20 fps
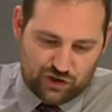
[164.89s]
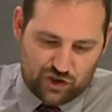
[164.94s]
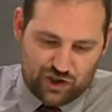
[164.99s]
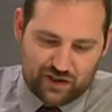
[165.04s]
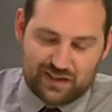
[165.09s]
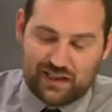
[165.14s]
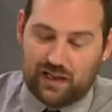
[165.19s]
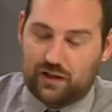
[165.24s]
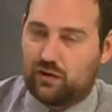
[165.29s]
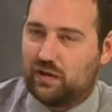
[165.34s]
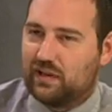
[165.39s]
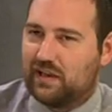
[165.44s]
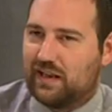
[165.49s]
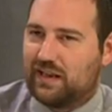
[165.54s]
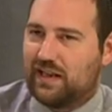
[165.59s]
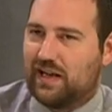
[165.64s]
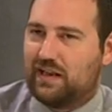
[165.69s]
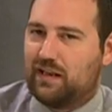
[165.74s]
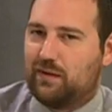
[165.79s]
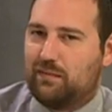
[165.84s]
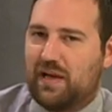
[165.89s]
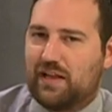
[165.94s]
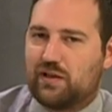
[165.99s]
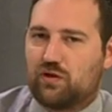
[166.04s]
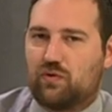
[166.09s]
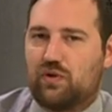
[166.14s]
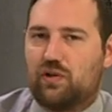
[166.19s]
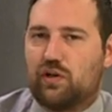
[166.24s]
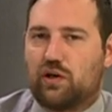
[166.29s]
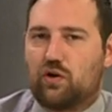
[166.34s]
C'è stato il Natale in
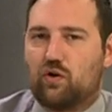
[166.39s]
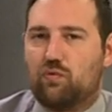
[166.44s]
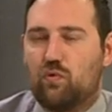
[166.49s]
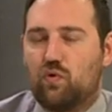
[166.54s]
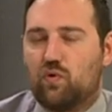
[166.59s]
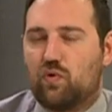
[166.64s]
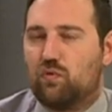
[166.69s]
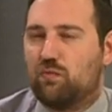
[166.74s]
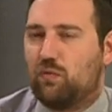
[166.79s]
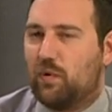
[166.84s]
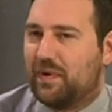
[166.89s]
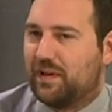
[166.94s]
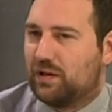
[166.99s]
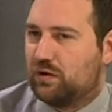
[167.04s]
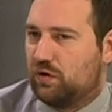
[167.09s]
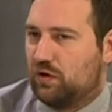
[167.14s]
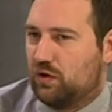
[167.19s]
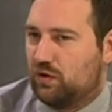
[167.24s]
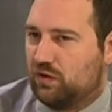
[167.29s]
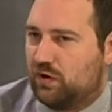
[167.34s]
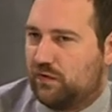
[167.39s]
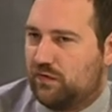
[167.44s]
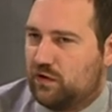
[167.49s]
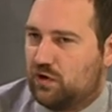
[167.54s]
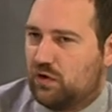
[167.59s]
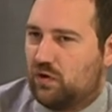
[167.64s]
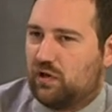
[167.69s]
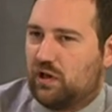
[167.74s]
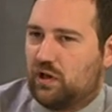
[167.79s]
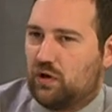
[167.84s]
mezzo, quindi è comunque un momento di
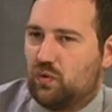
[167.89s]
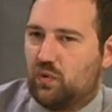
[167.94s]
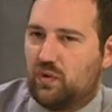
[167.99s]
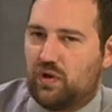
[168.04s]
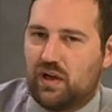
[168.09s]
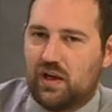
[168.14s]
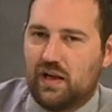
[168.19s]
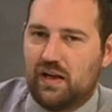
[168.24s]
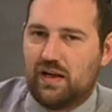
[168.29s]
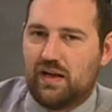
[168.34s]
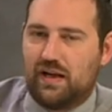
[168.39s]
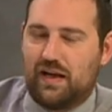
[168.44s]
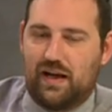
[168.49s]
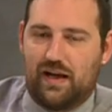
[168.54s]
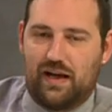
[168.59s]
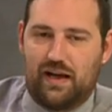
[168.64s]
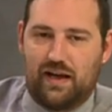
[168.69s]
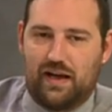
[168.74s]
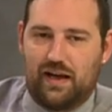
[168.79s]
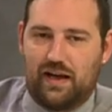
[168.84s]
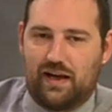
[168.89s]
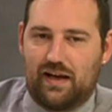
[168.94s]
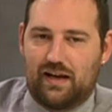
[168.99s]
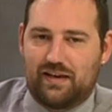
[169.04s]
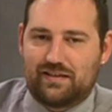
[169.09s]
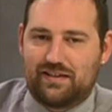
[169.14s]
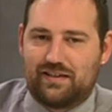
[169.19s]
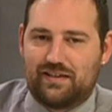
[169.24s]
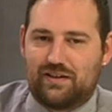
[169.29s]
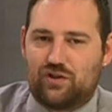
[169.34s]
condivisione in cui eh,
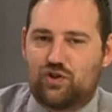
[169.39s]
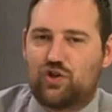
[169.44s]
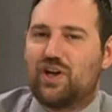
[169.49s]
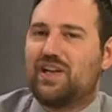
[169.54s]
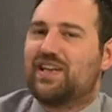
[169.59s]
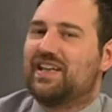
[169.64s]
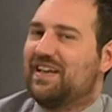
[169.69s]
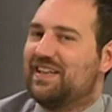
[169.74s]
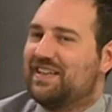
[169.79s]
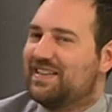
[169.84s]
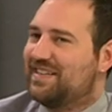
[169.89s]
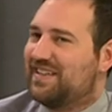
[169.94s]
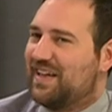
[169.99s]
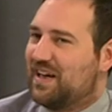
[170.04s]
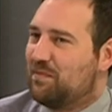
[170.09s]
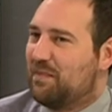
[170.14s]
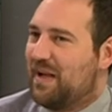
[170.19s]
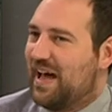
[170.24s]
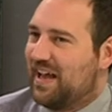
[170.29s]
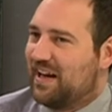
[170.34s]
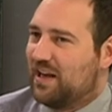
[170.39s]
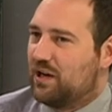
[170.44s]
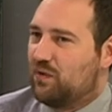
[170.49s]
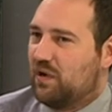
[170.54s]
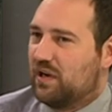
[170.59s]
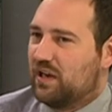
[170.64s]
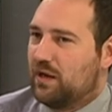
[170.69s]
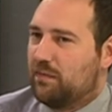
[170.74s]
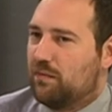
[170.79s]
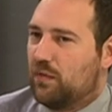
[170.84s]
si cerca di stare bene in
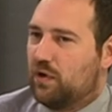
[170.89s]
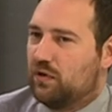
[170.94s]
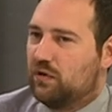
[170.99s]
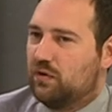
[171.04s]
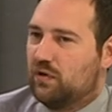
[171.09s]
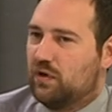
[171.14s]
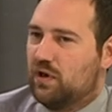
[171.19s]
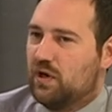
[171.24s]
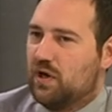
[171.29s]
qualche modo, modo,